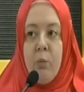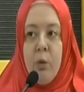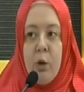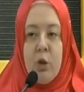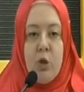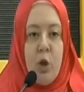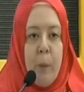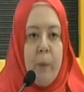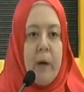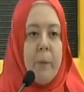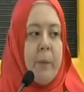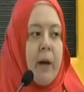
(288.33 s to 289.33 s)
Bu
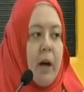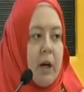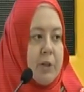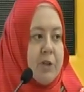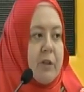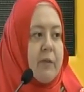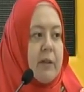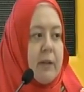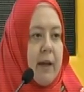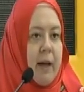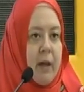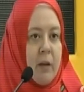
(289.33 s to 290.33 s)
Topkapı
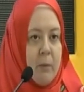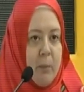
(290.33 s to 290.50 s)
arşivinde